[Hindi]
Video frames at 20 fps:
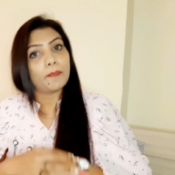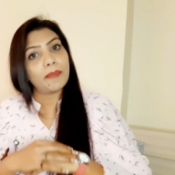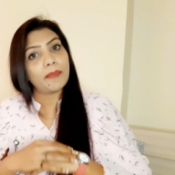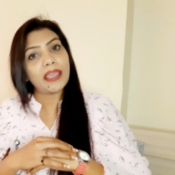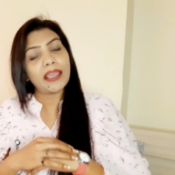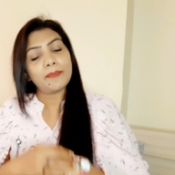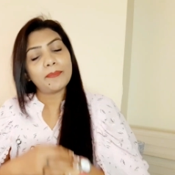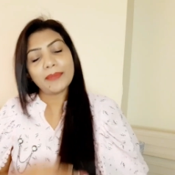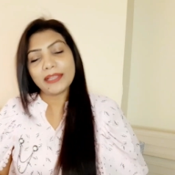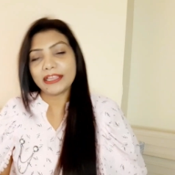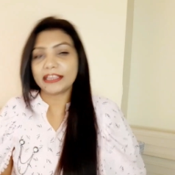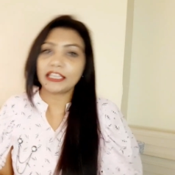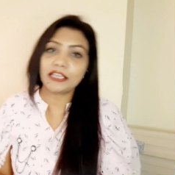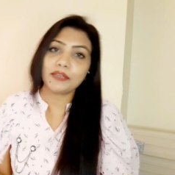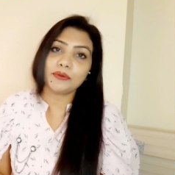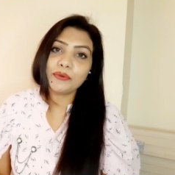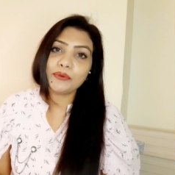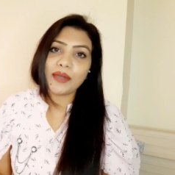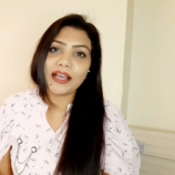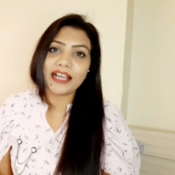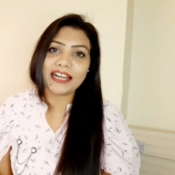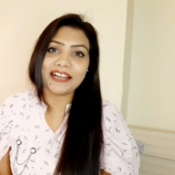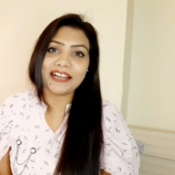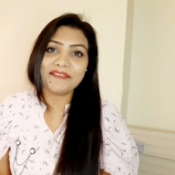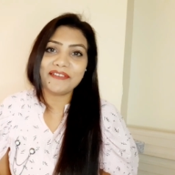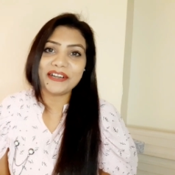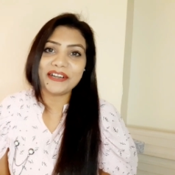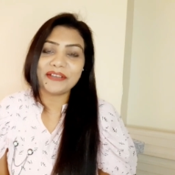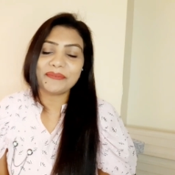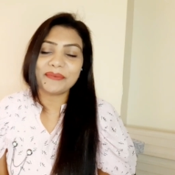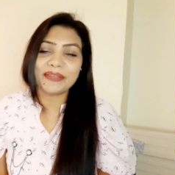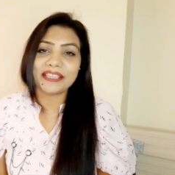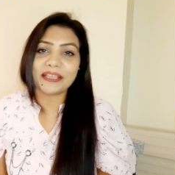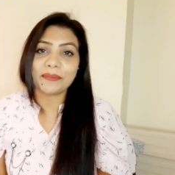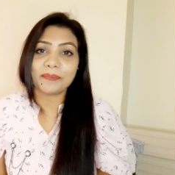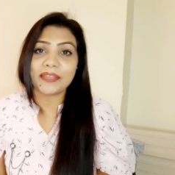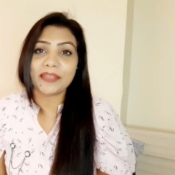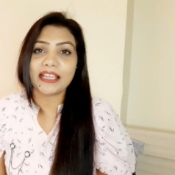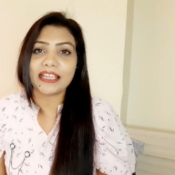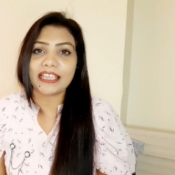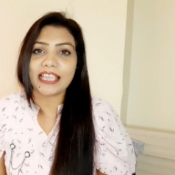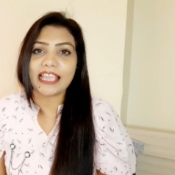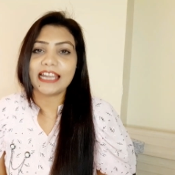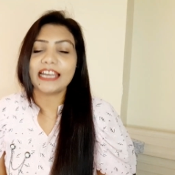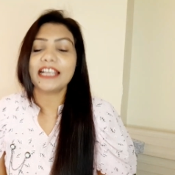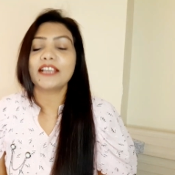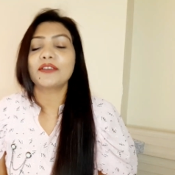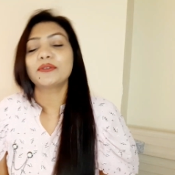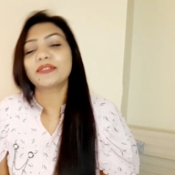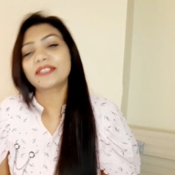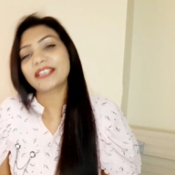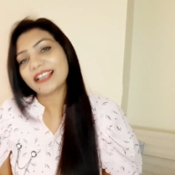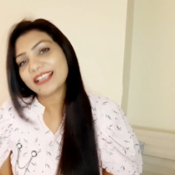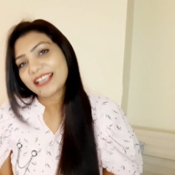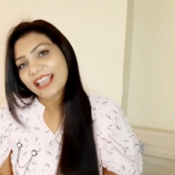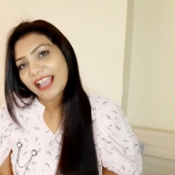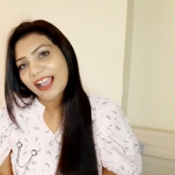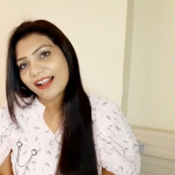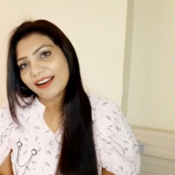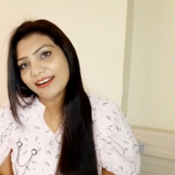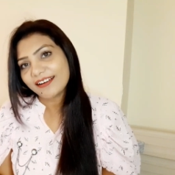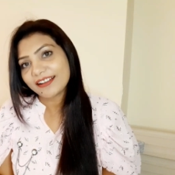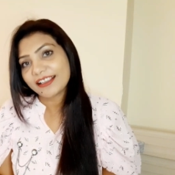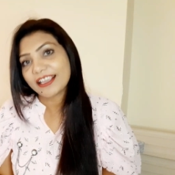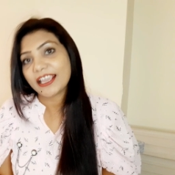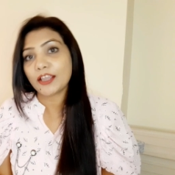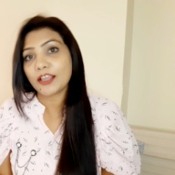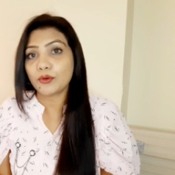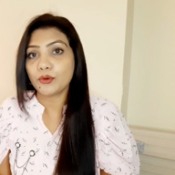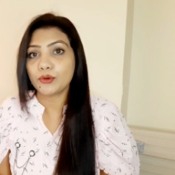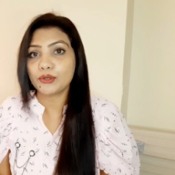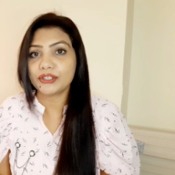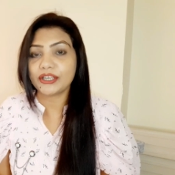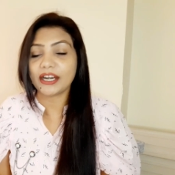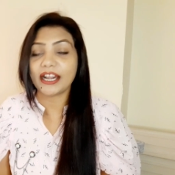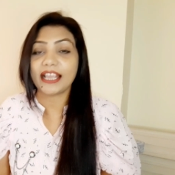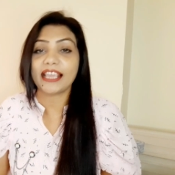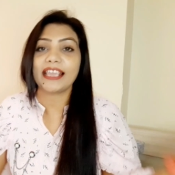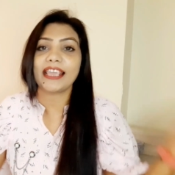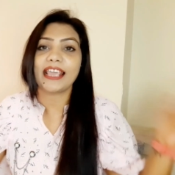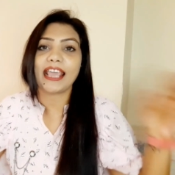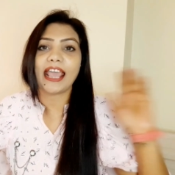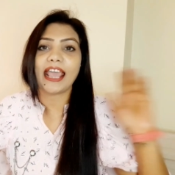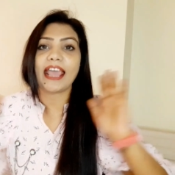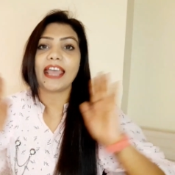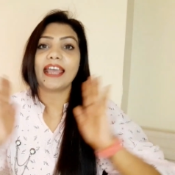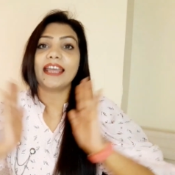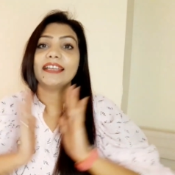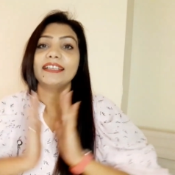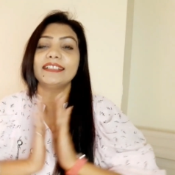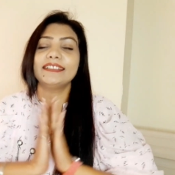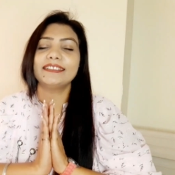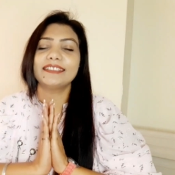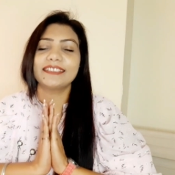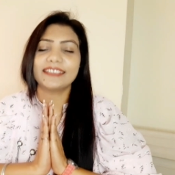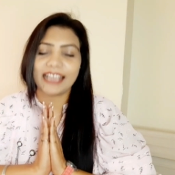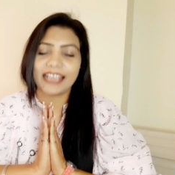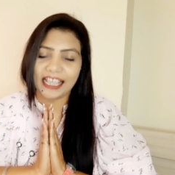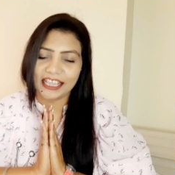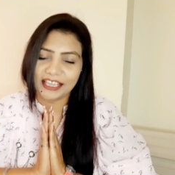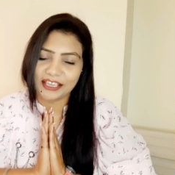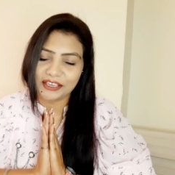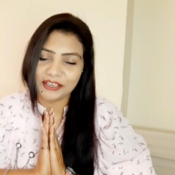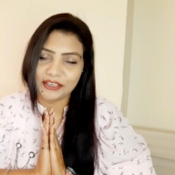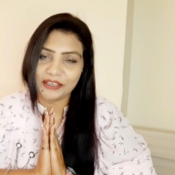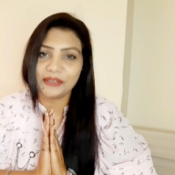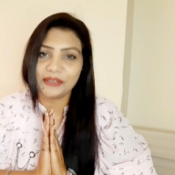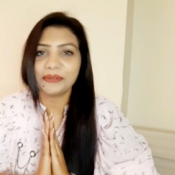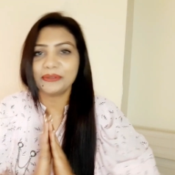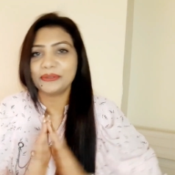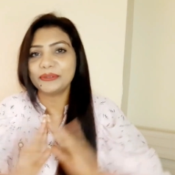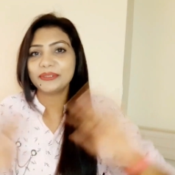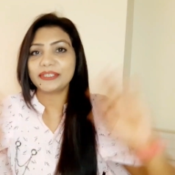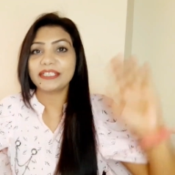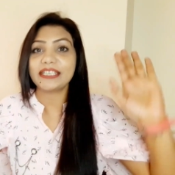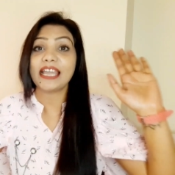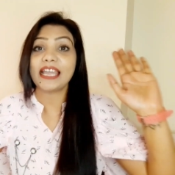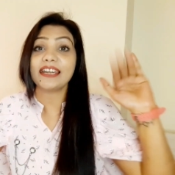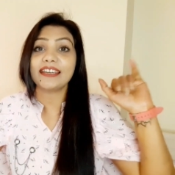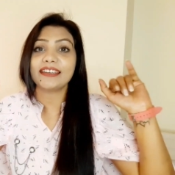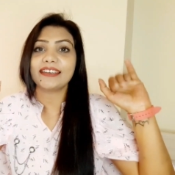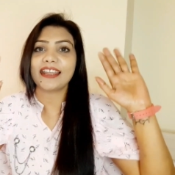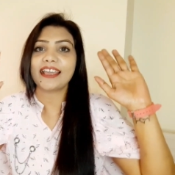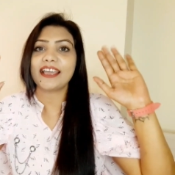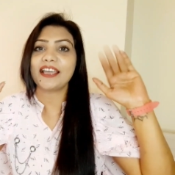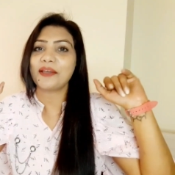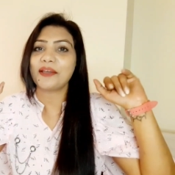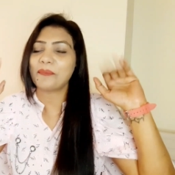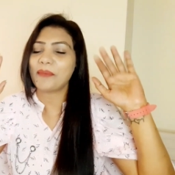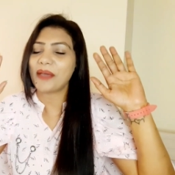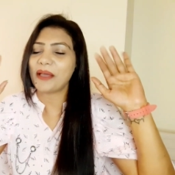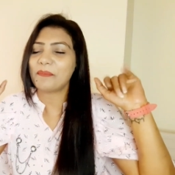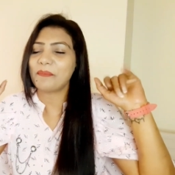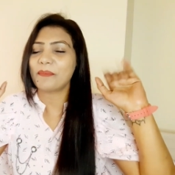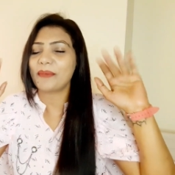मैं मिलती हूँ अगले वीडियो में तब तक के लिए खुद का ख्याल रखें खुश रहें एंड थैंक यू टाटा